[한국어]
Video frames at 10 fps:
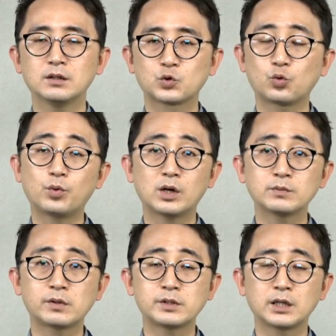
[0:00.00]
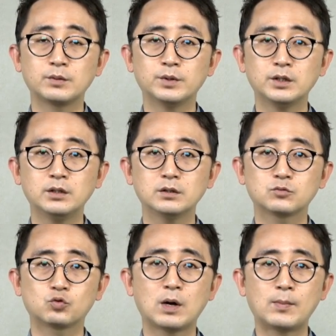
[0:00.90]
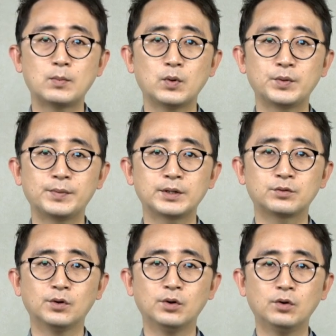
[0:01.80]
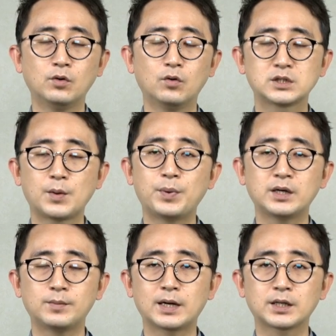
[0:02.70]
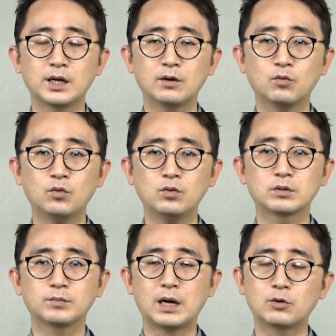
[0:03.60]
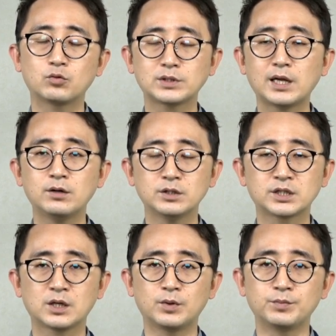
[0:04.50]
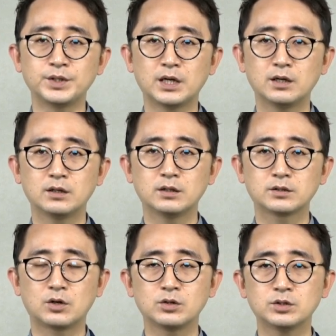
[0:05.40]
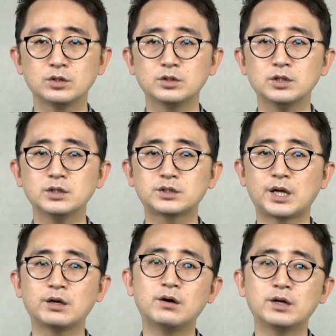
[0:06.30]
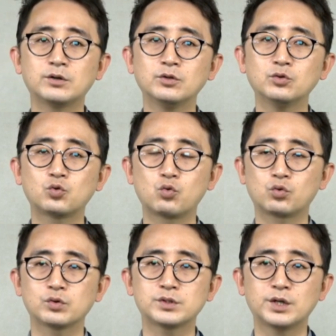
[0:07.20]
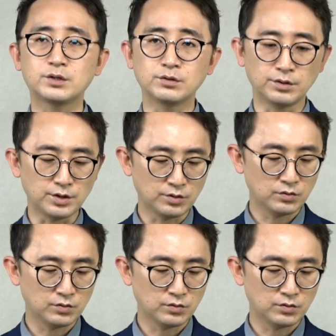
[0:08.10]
조봉암 선생님을 국가보안법 위반으로 재판을 받게 하고 바로 사형을 시켜버립니다. 정적을 제거하는 도구로 쓰였던 거예요.